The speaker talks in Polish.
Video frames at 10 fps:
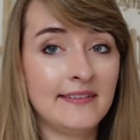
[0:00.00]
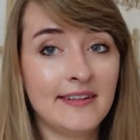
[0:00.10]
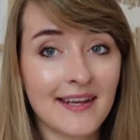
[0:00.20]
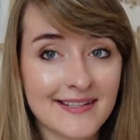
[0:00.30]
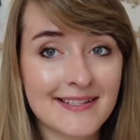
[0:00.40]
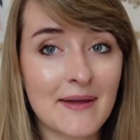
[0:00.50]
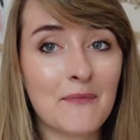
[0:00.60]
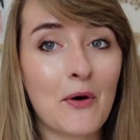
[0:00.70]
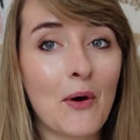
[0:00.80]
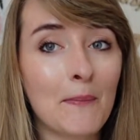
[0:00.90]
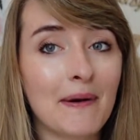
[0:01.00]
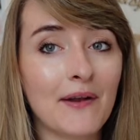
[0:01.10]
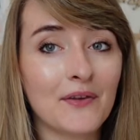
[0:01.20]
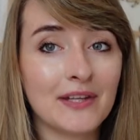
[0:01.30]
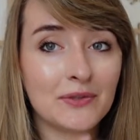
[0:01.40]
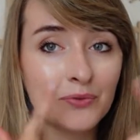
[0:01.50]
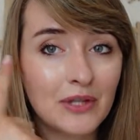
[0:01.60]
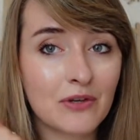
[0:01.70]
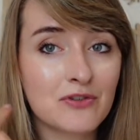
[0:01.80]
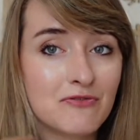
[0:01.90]
jestem opalona,
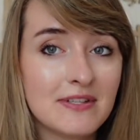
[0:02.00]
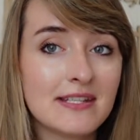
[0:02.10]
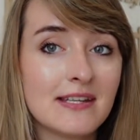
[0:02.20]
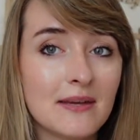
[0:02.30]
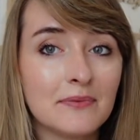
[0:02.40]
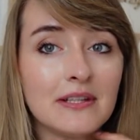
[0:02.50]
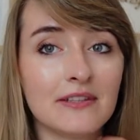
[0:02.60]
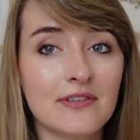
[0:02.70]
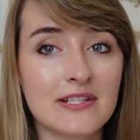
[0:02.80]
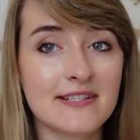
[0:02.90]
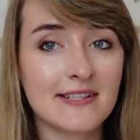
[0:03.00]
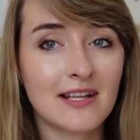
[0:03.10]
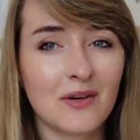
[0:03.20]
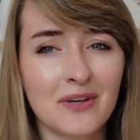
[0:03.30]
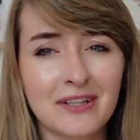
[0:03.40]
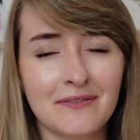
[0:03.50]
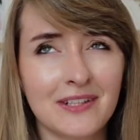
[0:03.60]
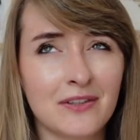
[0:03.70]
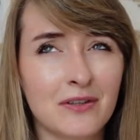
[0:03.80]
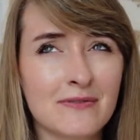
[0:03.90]
tutaj oczywiście nie, bo na twarz nic nie nakładam,
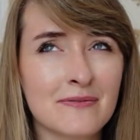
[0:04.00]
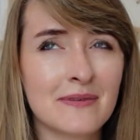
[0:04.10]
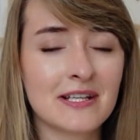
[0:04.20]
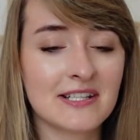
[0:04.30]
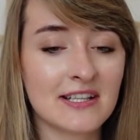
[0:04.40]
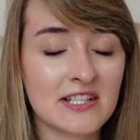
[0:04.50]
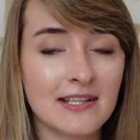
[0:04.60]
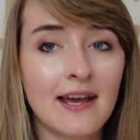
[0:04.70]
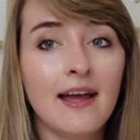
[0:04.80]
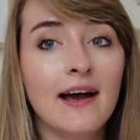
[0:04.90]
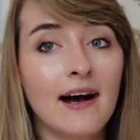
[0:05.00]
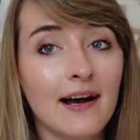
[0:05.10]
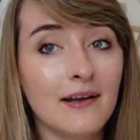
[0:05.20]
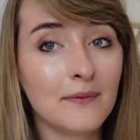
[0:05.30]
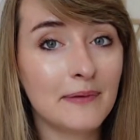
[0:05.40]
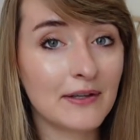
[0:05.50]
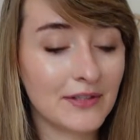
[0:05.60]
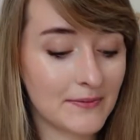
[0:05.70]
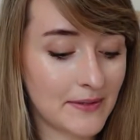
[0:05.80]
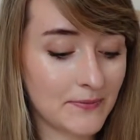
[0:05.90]
na dekolt w sumie raczej też nie, ale
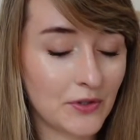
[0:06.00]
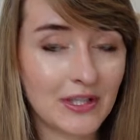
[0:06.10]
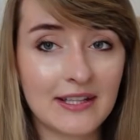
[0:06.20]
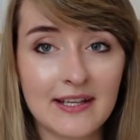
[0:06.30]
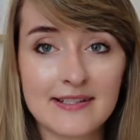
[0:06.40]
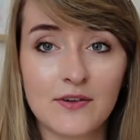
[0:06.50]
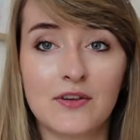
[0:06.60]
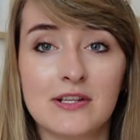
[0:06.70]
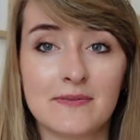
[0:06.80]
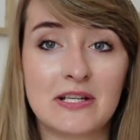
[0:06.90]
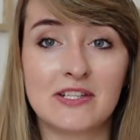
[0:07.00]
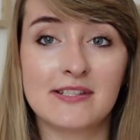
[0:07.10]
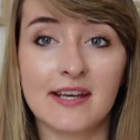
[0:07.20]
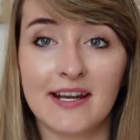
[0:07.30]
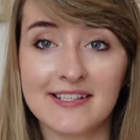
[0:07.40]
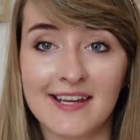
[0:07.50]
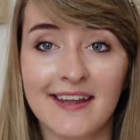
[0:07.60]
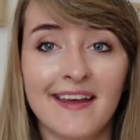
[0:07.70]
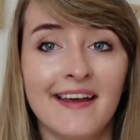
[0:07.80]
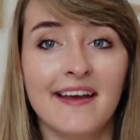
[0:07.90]
opalona mam nogi, teraz tego nie zobaczycie
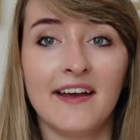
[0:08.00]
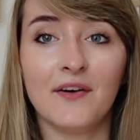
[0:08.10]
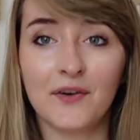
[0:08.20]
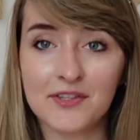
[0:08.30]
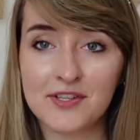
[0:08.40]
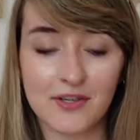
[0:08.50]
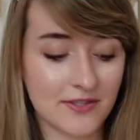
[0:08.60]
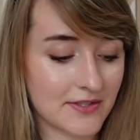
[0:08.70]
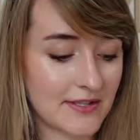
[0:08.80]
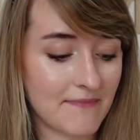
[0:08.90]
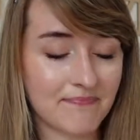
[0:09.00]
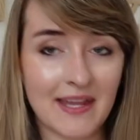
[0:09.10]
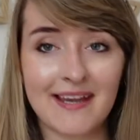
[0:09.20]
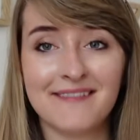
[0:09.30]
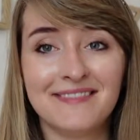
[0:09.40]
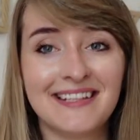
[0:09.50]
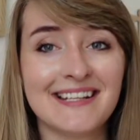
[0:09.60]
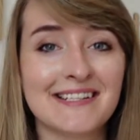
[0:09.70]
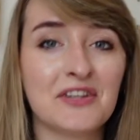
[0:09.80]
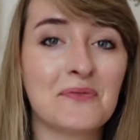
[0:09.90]
raczej, e, o cicho coś tam e,
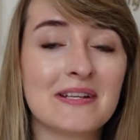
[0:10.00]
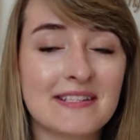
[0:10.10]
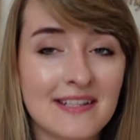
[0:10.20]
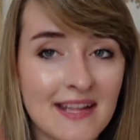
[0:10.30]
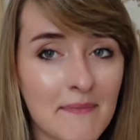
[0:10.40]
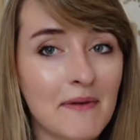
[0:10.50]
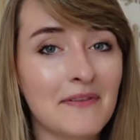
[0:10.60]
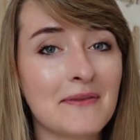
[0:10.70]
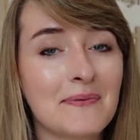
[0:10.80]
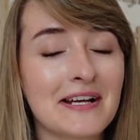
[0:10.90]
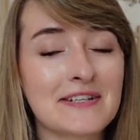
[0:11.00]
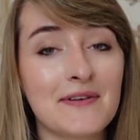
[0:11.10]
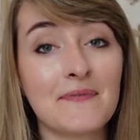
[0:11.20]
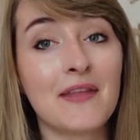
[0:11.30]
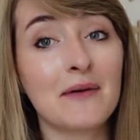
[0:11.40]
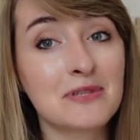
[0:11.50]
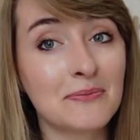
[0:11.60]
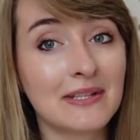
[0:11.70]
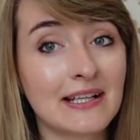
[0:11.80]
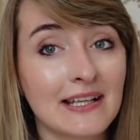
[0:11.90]
widać, natomiast na pewno pokażę Wam na
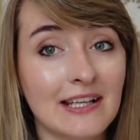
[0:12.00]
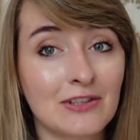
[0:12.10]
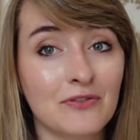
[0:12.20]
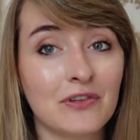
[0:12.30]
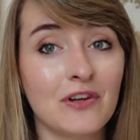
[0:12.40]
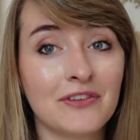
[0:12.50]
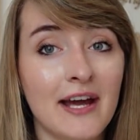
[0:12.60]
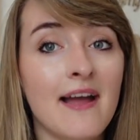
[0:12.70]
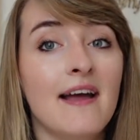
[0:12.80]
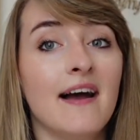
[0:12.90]
przebitkach jak to wygląda,